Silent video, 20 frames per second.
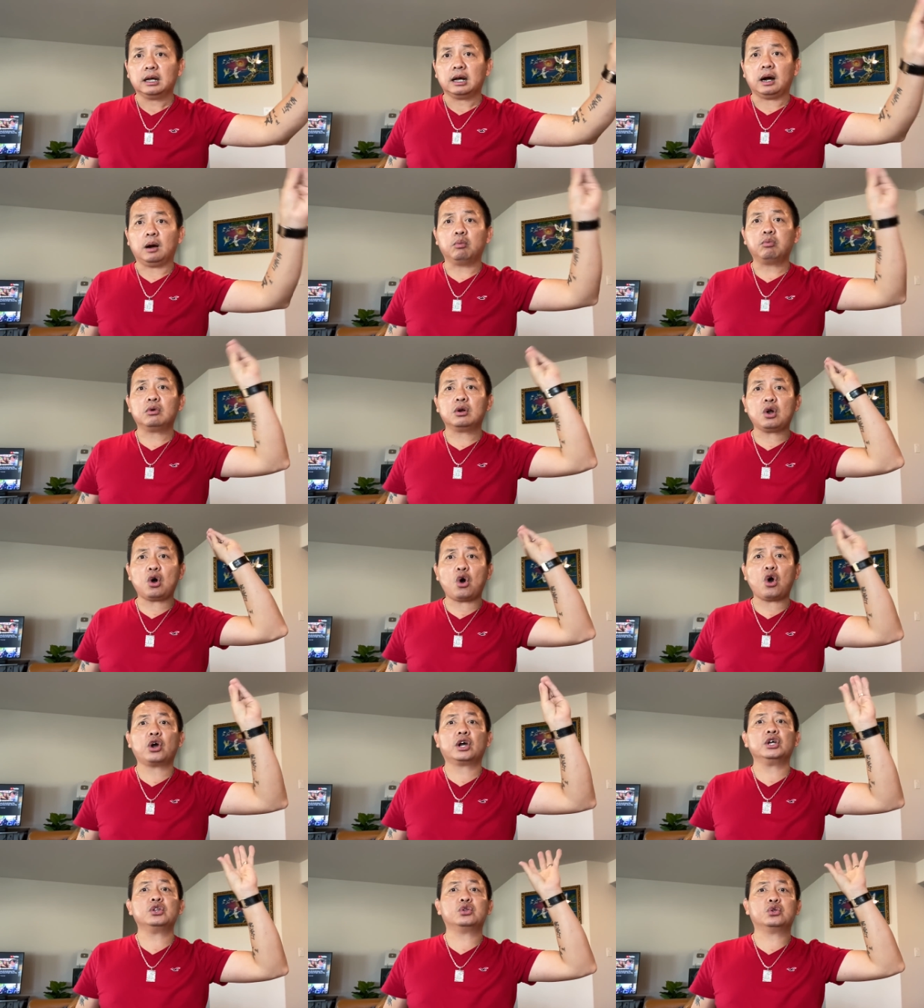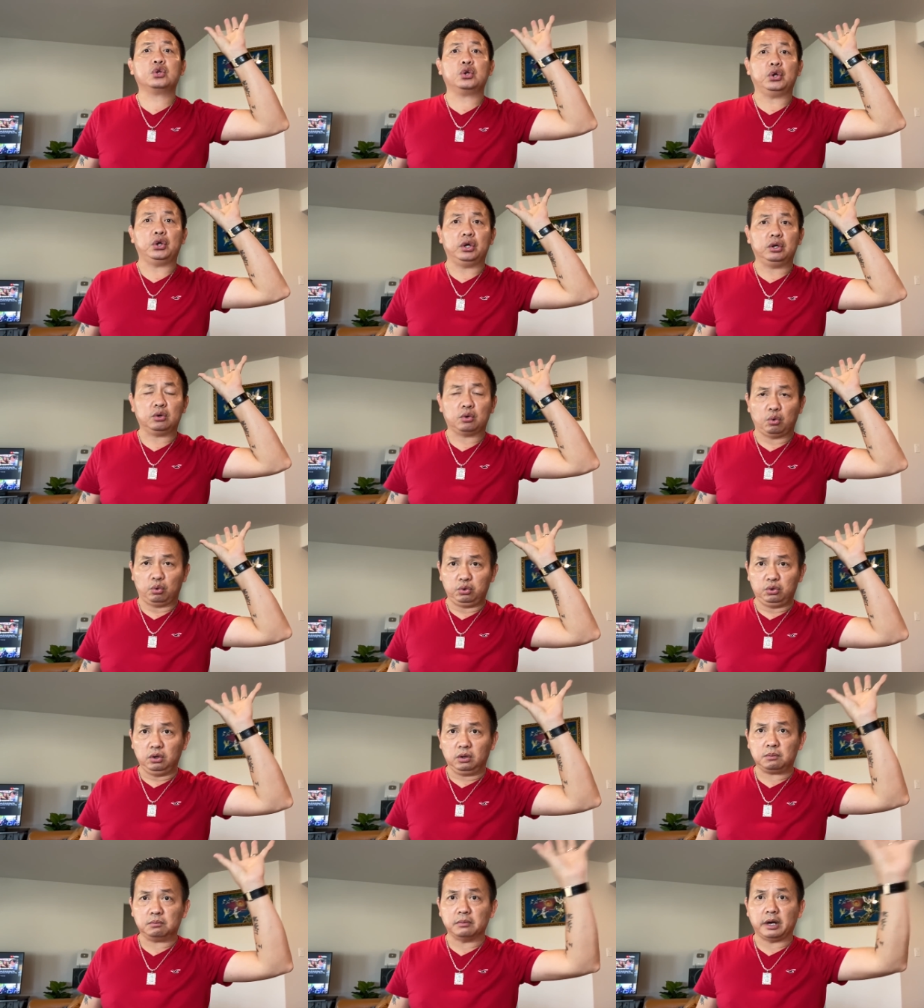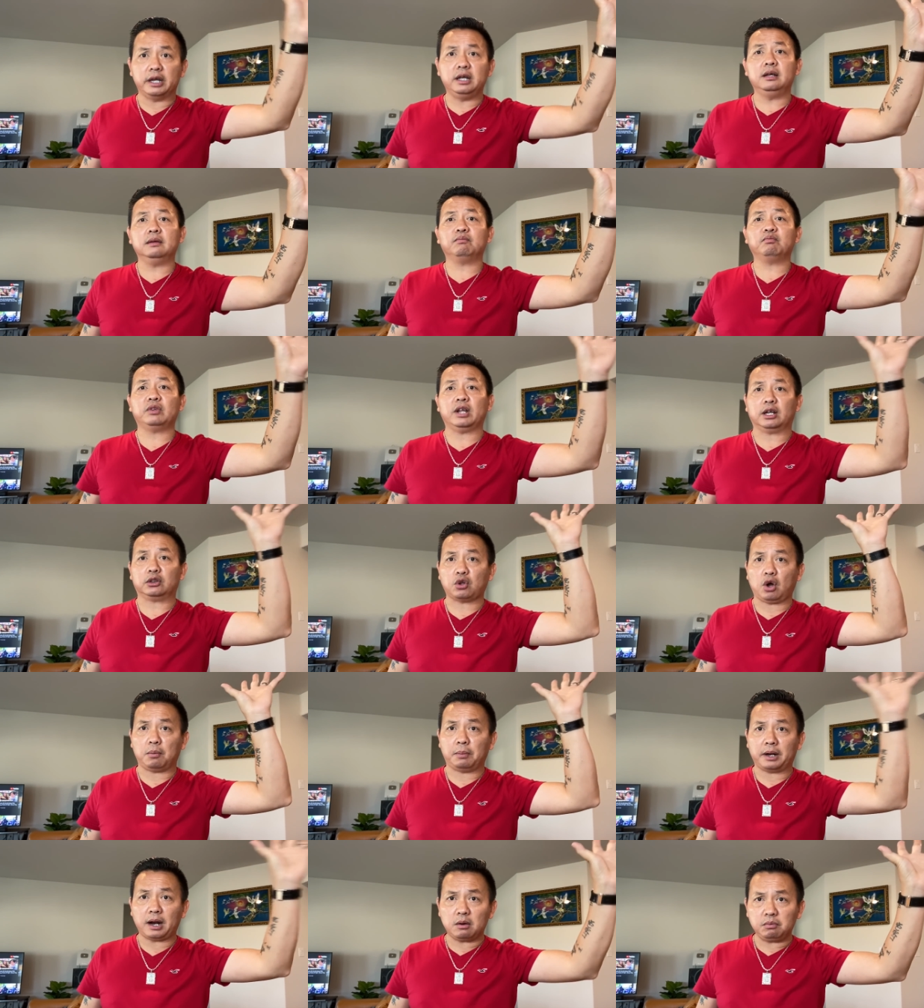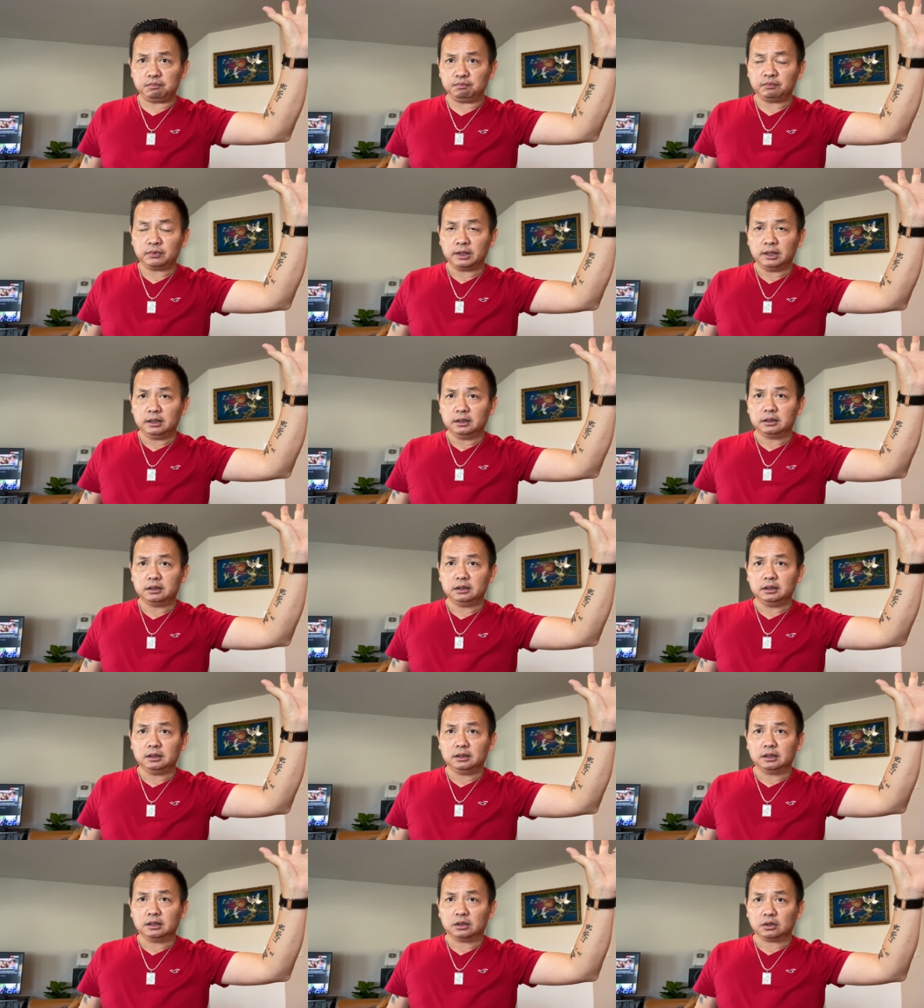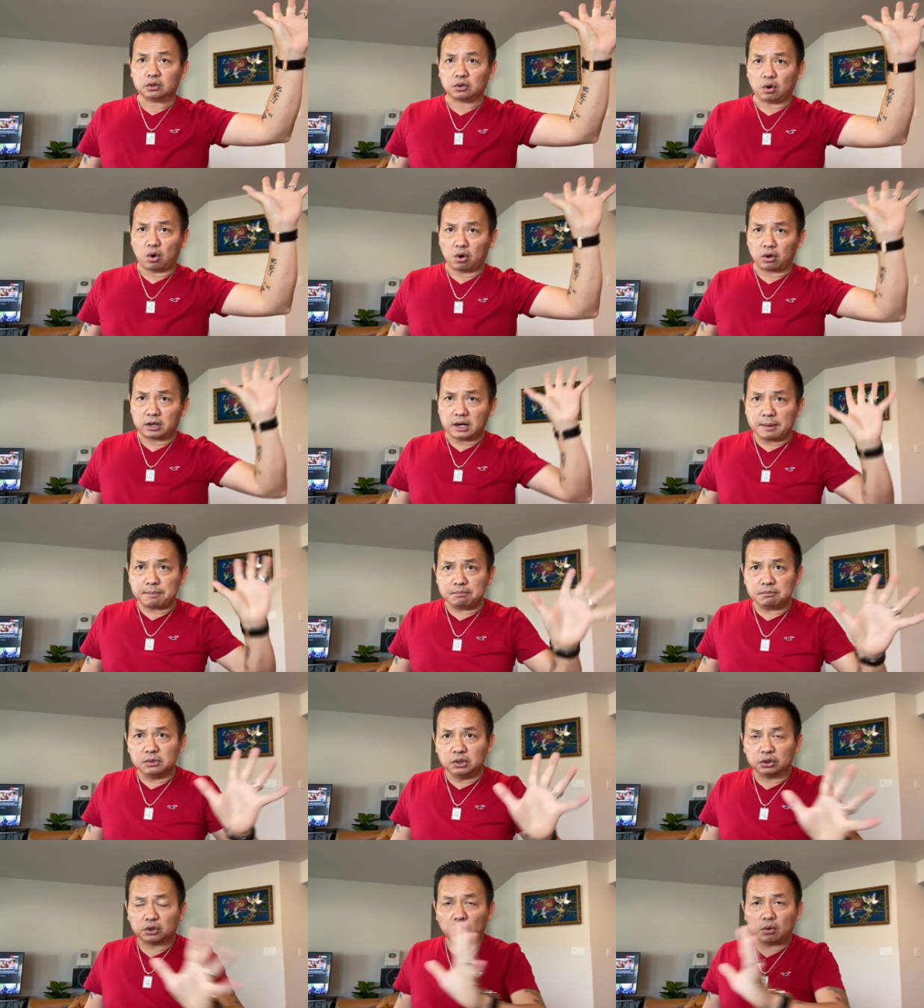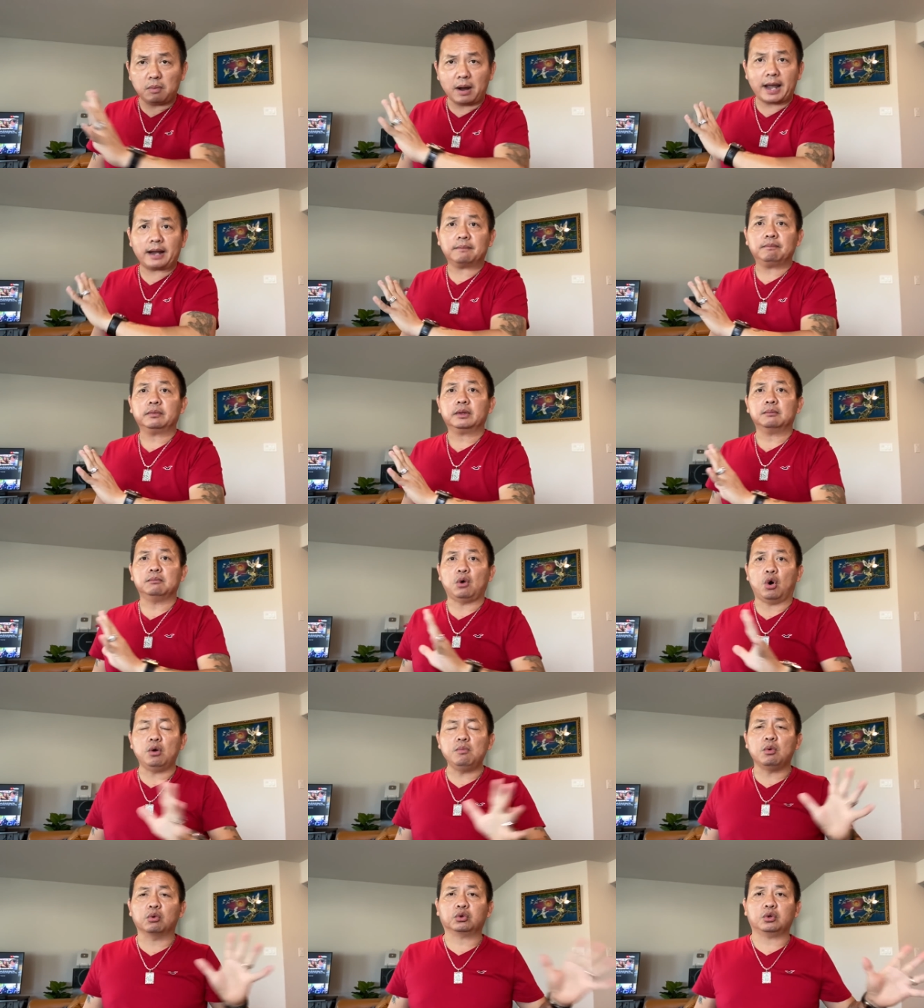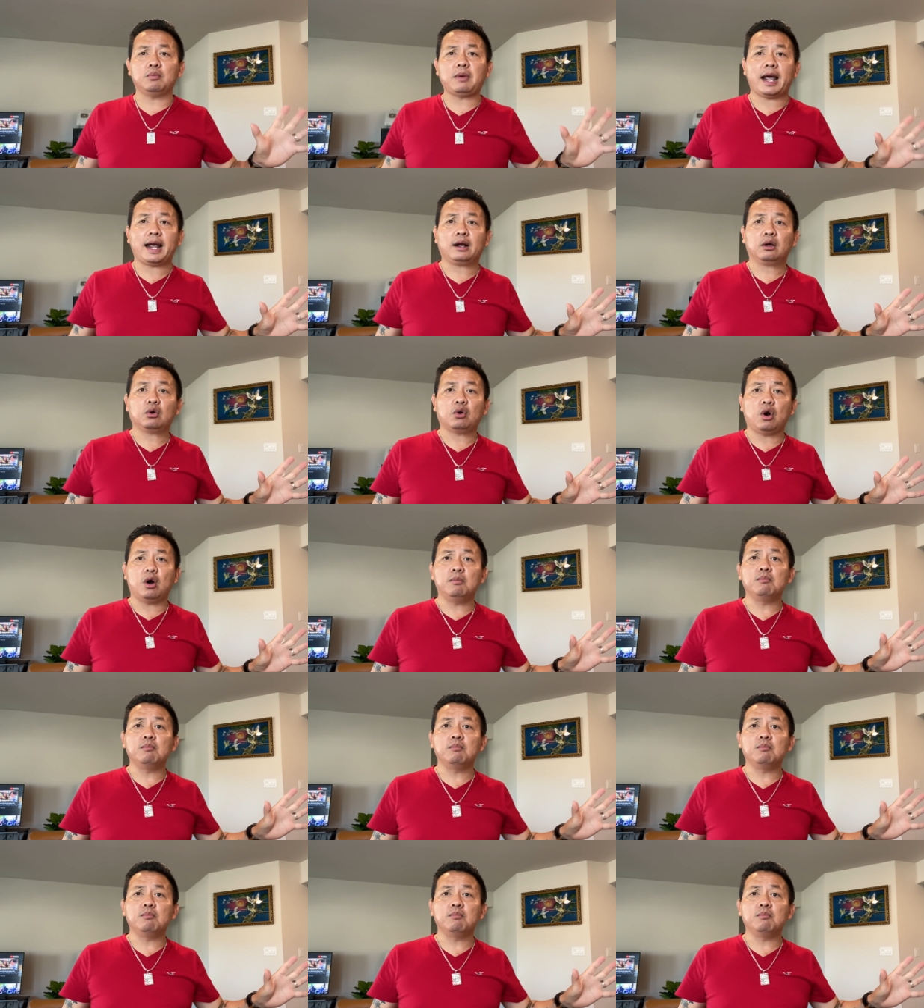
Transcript: ổng lo cái chuyện của nước mỹ và tòa bạch ốc còn 50 tiểu bang mỗi một tiểu bang có